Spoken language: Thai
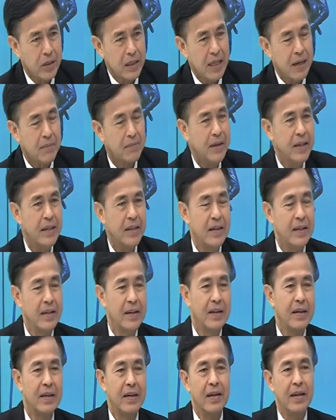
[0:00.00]
ลพอจะทำให้
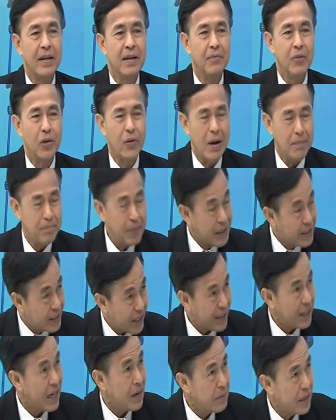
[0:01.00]
มีความมั่น
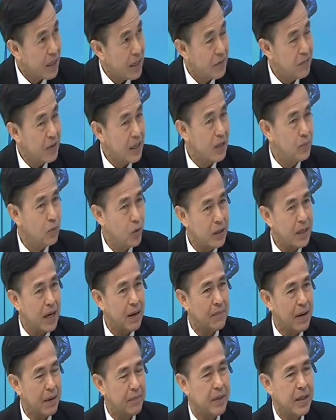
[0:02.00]
ใจได้ไหมครับว่ากระบวน
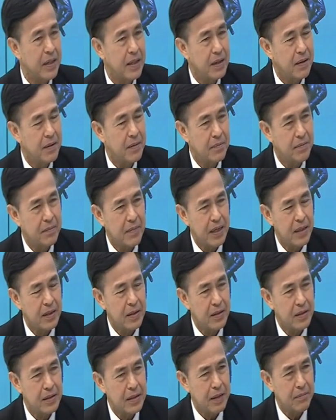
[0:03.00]
การแบบนี้มัน
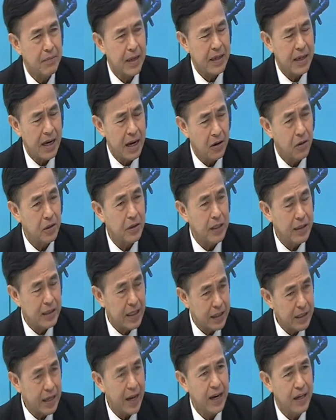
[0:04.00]
สามารถหาข้อเท็จ
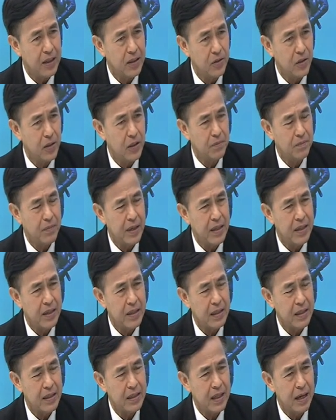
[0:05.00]
จริงได้ โดยไม่
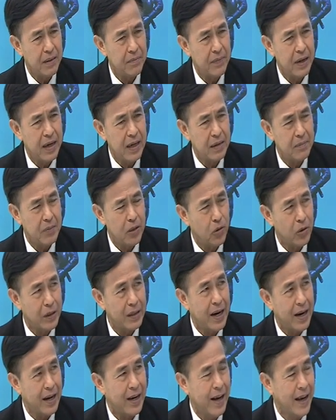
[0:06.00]
ทำให้มีค
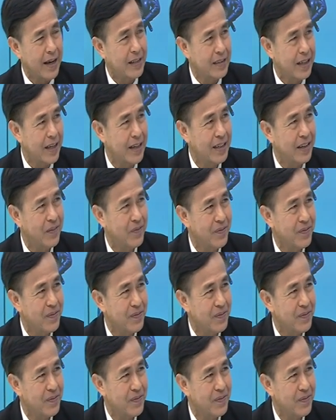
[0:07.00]
นคลางแคลงใจ